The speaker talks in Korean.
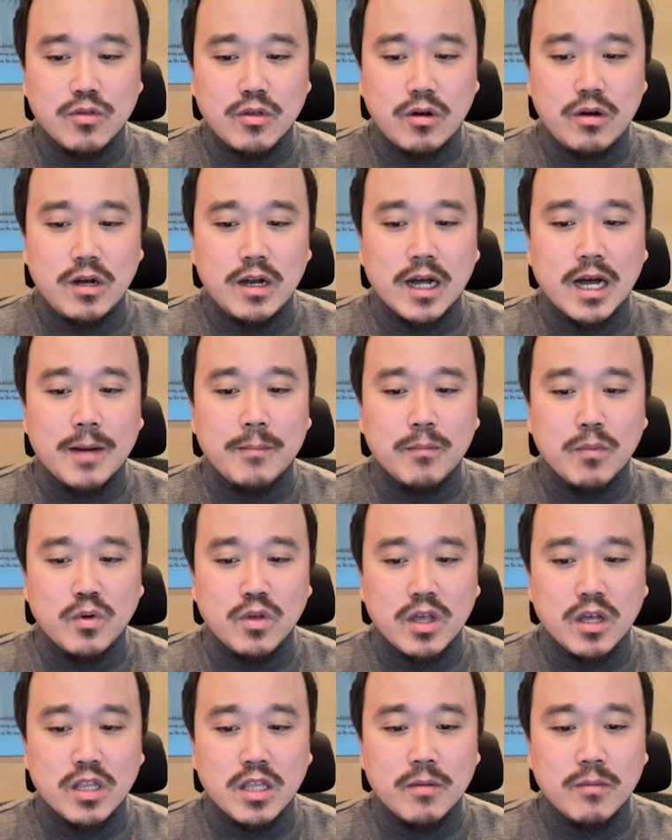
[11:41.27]
전량
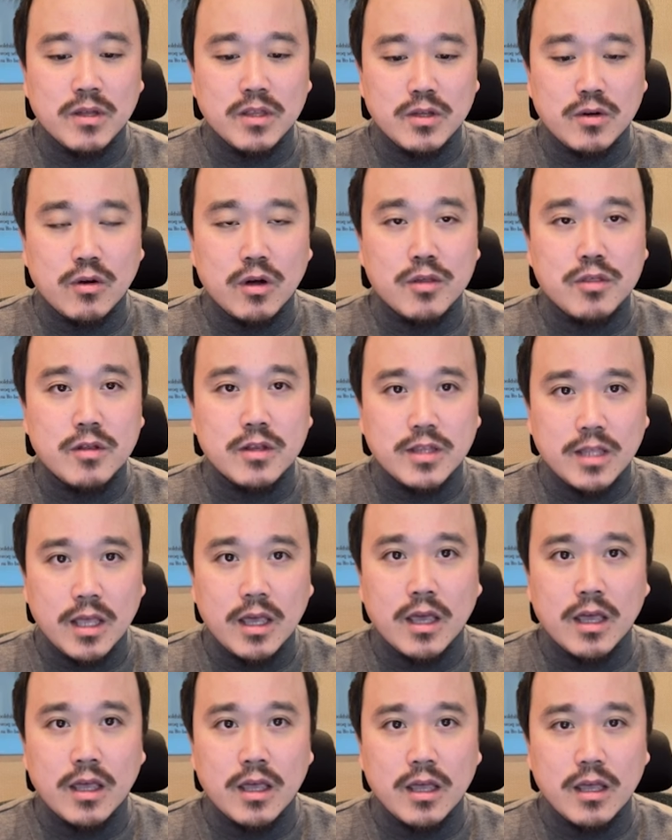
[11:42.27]
암모니아태만 들어갔을
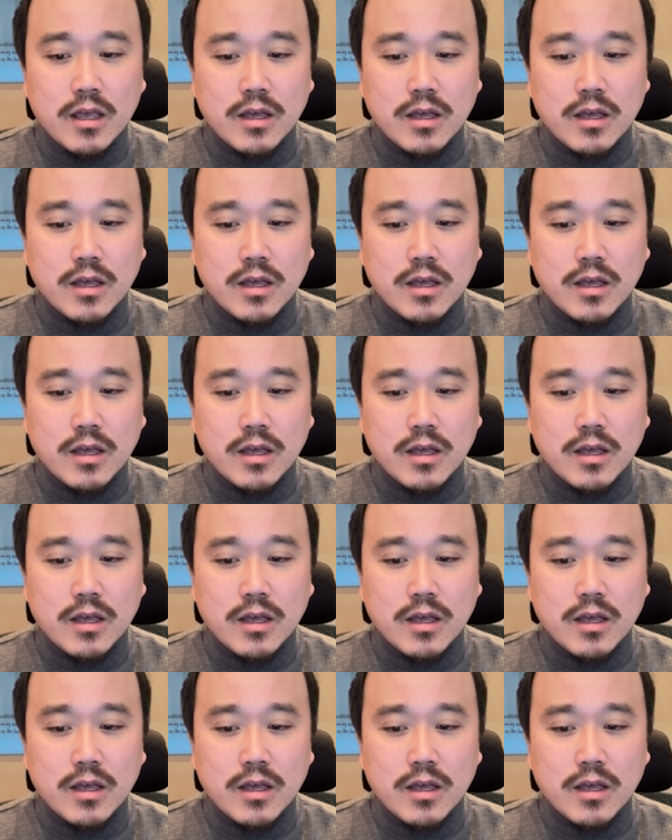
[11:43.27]
때,